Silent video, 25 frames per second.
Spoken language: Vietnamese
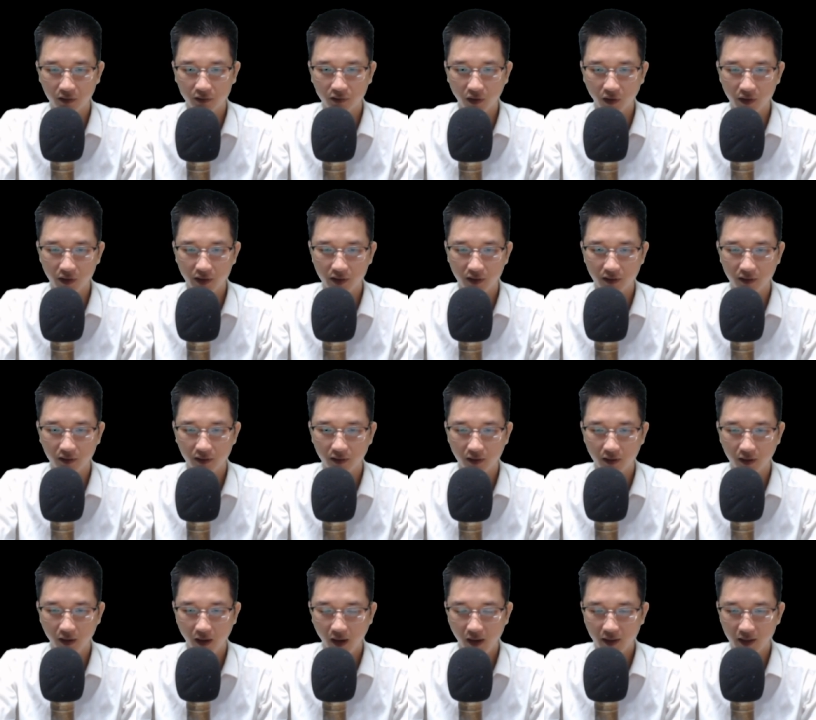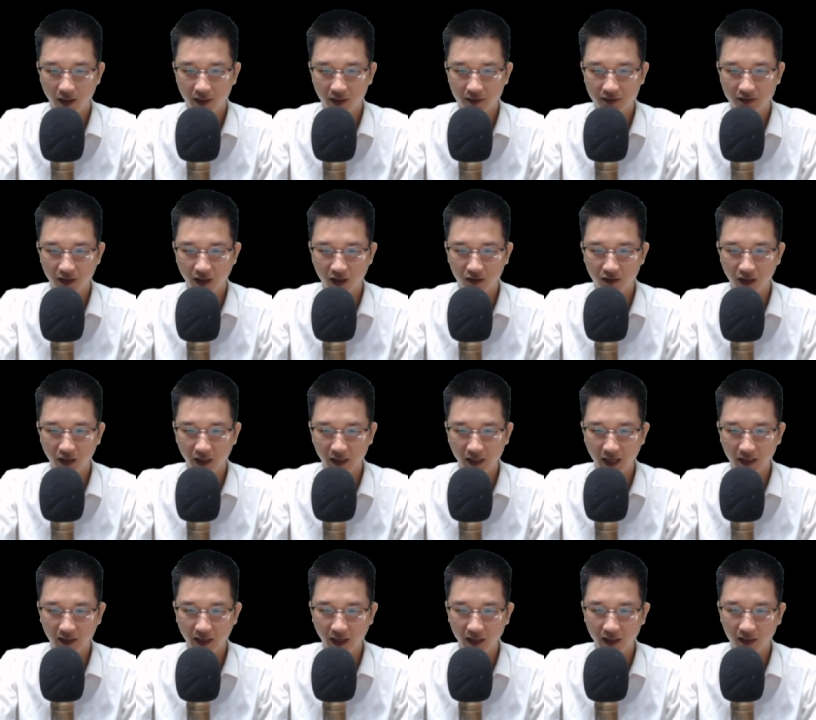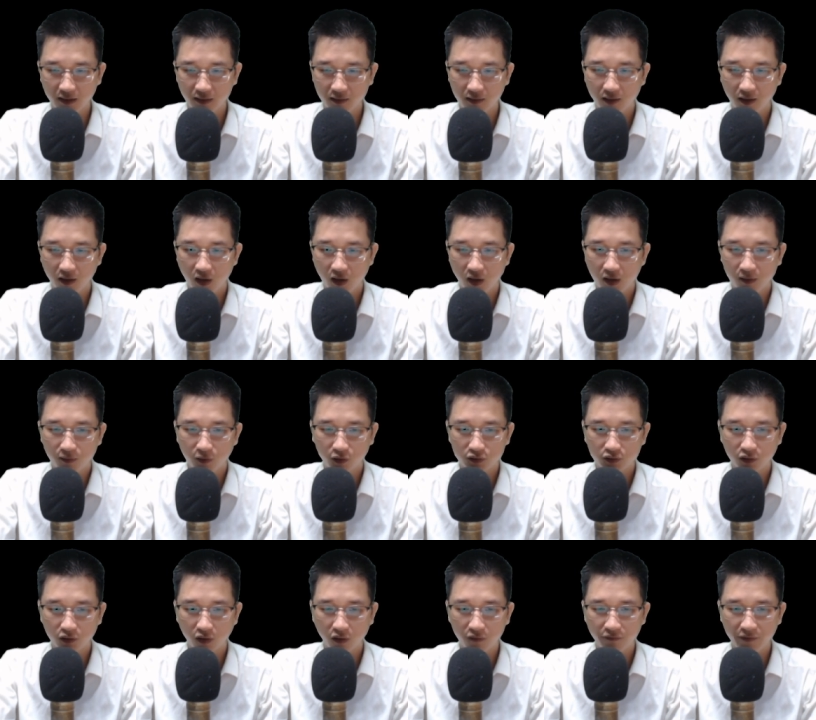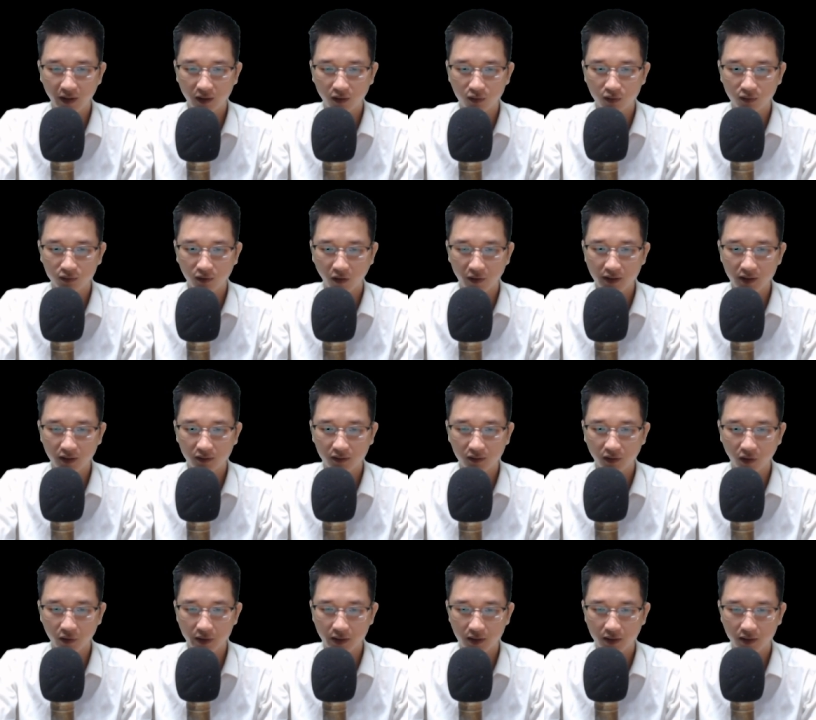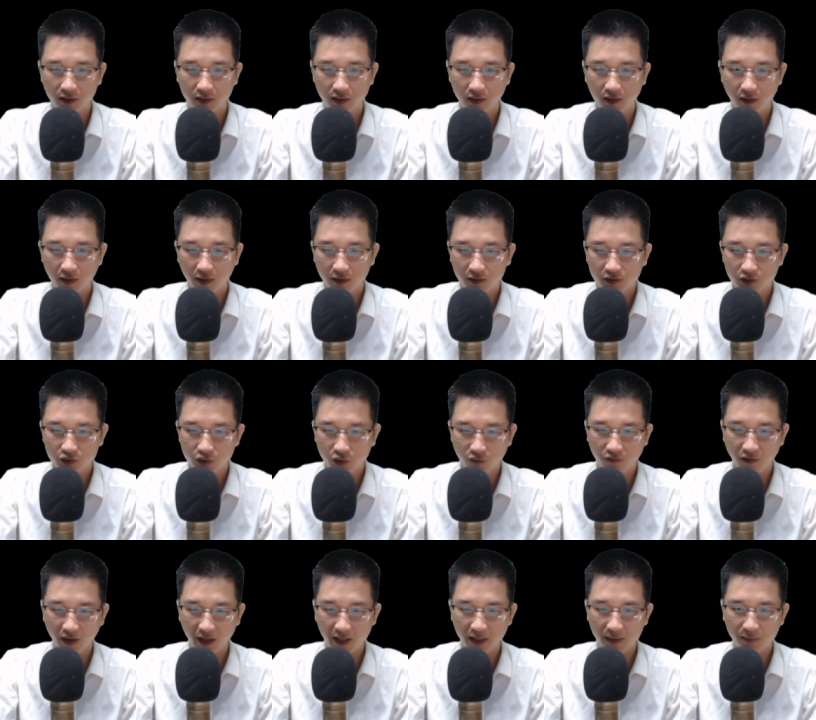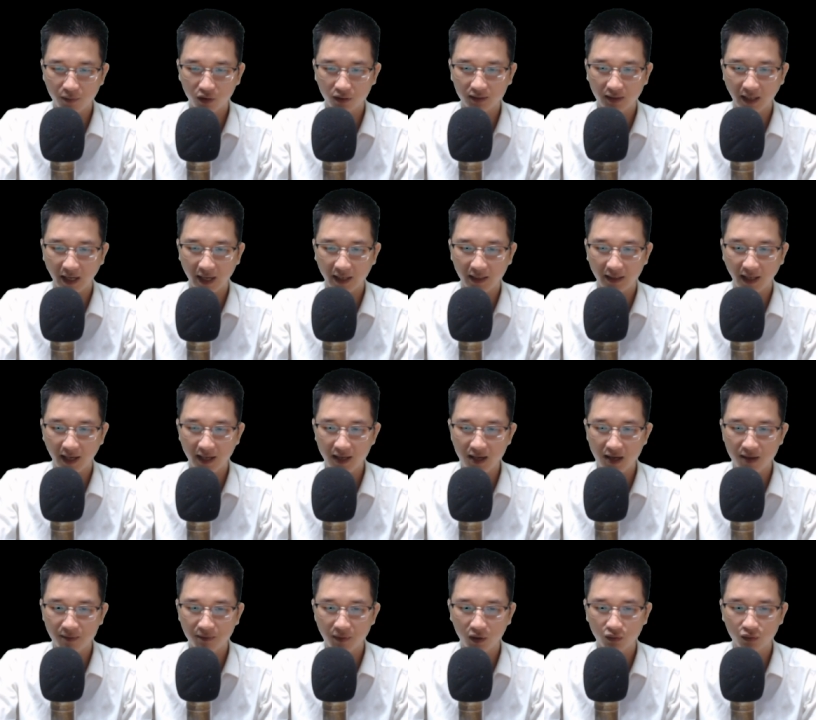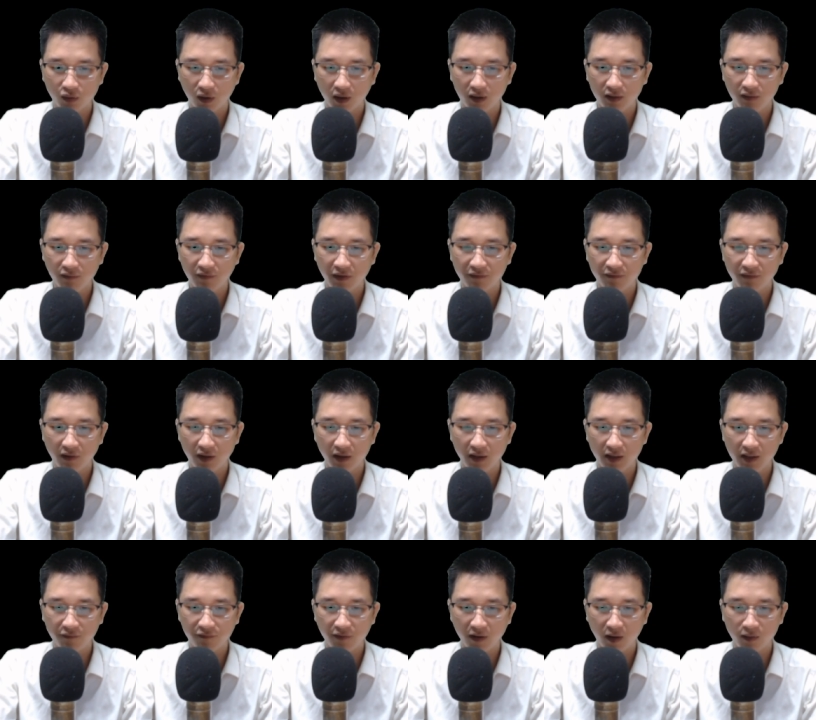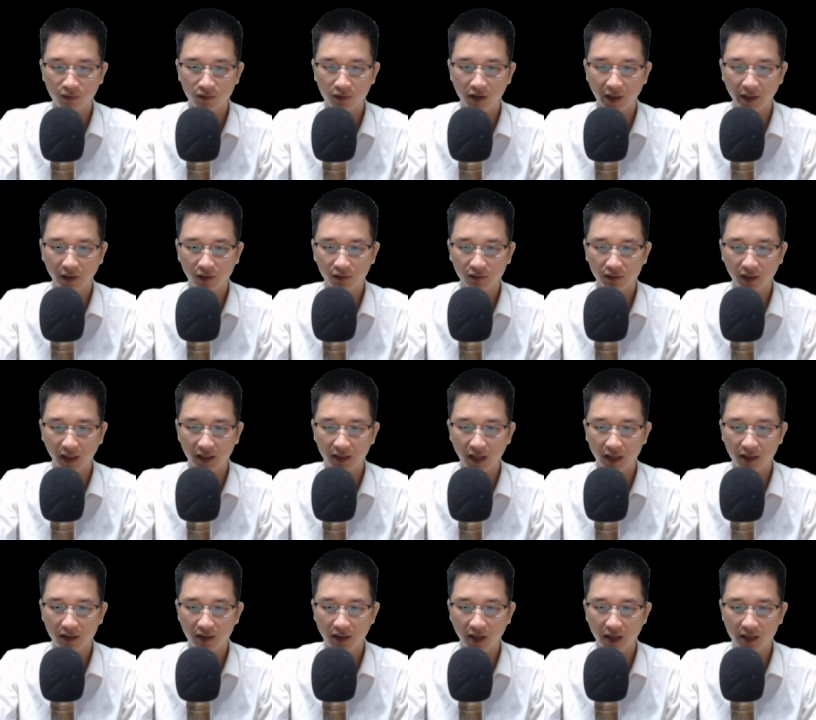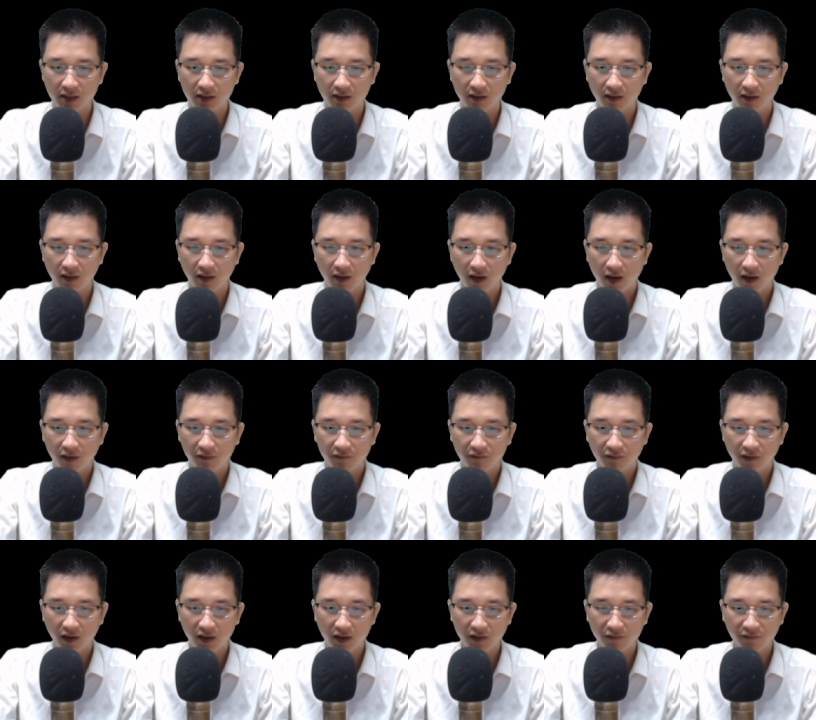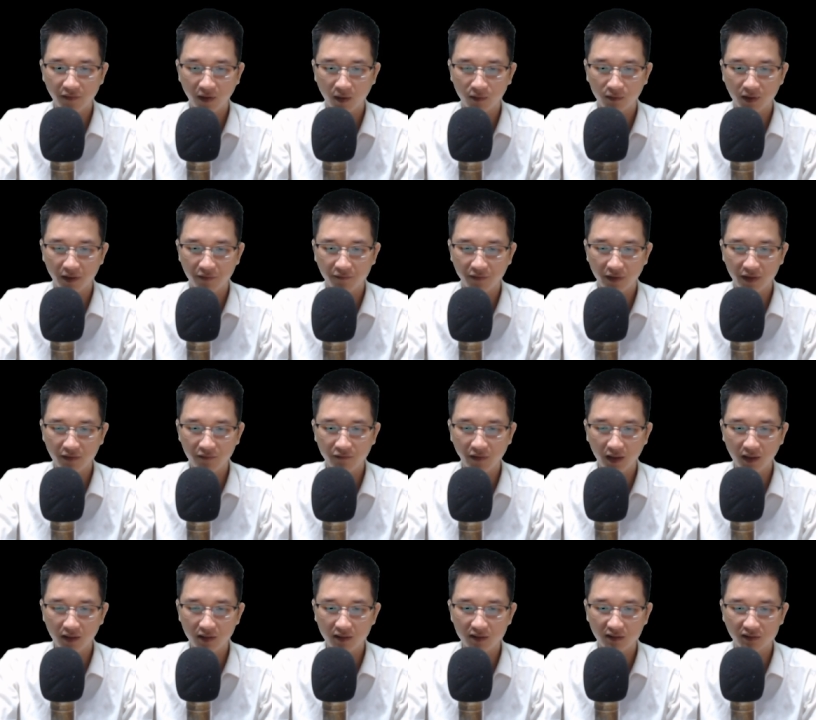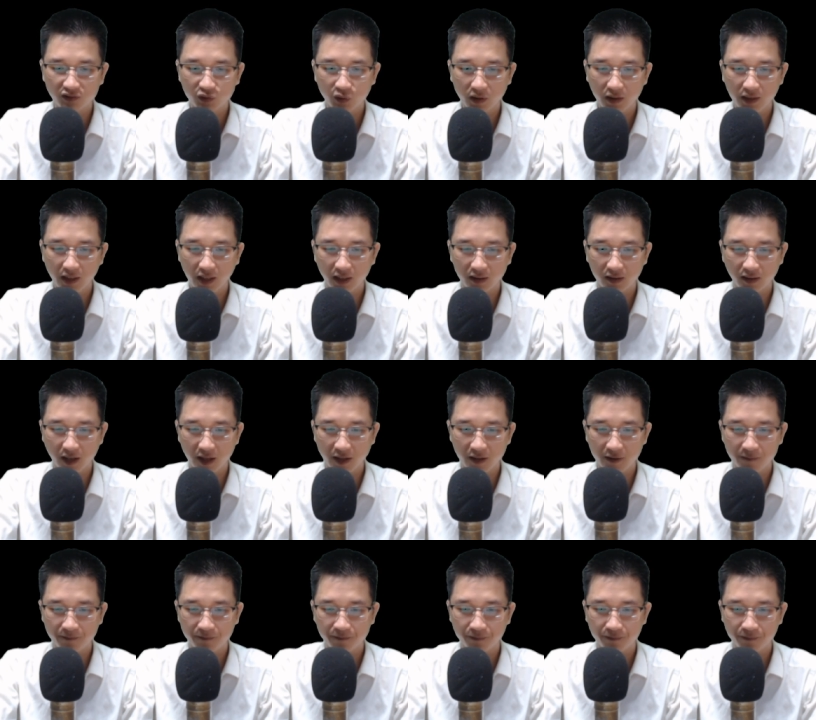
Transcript: rồi Hiện giờ người đã đến Một số việc cũng nói được rồi Dù vậy bọn ta khá là mâu thuẫn Vì vừa hy vọng người có thể đến đây Vừa hy vọng người vĩnh viễn đừng xuất hiện ở đây